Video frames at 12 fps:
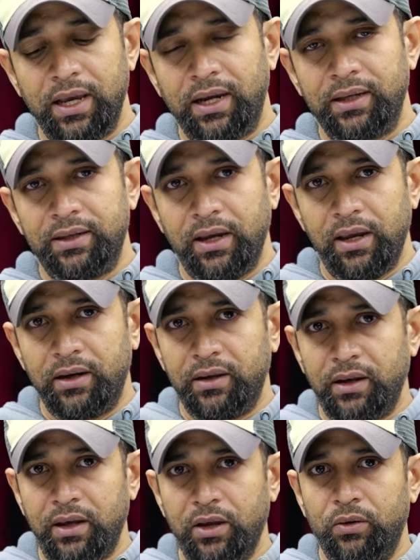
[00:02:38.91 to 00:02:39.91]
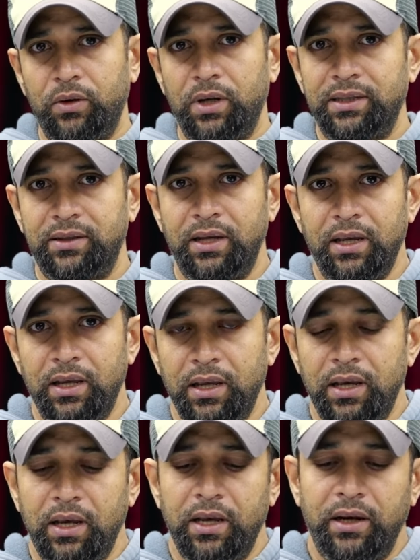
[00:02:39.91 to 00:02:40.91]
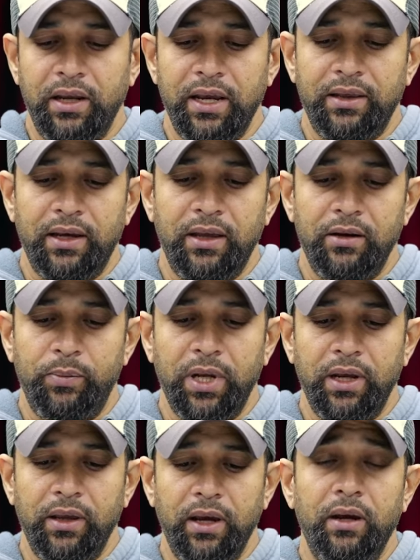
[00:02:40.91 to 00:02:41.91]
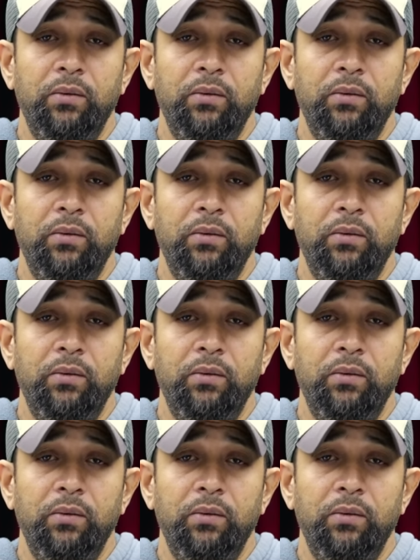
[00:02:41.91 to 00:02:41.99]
que seguir dirigiendo las riendas del PLD.